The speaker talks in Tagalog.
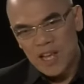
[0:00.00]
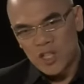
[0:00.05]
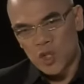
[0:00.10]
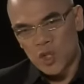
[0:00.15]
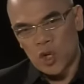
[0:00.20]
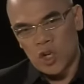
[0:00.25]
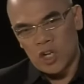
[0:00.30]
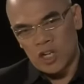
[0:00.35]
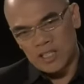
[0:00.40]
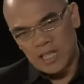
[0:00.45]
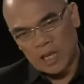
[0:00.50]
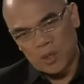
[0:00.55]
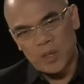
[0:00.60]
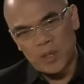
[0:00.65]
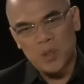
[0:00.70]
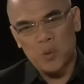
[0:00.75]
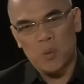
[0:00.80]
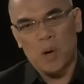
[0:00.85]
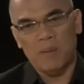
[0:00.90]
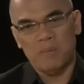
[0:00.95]
So,
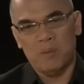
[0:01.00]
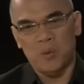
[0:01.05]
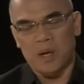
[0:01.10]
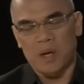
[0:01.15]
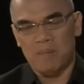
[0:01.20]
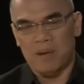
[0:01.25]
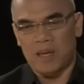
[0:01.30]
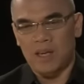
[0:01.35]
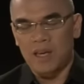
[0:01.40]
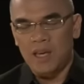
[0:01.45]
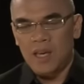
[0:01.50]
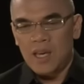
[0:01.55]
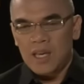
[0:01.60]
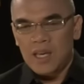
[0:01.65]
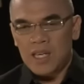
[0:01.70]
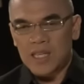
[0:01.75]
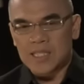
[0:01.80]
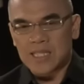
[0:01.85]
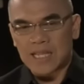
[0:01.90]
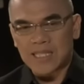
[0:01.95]
nagkwentuhan po kami.
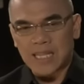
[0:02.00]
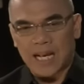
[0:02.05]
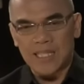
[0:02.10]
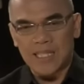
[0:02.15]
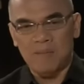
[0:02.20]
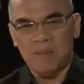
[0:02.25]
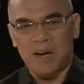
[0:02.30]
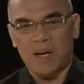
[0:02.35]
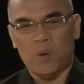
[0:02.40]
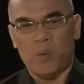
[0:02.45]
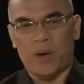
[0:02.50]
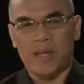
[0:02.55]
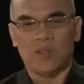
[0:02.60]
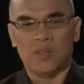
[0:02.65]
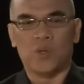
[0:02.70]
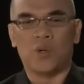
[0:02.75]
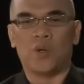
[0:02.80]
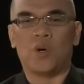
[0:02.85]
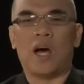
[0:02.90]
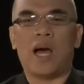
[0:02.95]
Isa sa kanyang mga
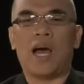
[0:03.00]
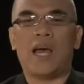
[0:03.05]
kwento